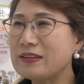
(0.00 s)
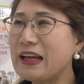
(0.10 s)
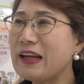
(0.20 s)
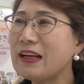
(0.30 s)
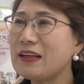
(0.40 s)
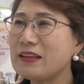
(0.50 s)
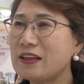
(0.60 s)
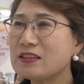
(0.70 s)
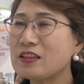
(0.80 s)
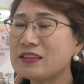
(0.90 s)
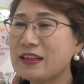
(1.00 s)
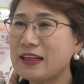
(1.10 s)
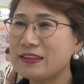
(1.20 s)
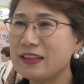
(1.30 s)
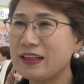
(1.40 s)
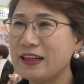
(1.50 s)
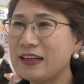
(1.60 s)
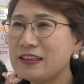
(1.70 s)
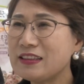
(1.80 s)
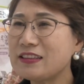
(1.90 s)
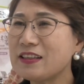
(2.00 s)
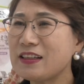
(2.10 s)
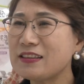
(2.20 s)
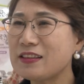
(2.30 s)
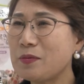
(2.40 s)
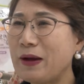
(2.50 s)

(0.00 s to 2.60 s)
내일 6시까지 시청에서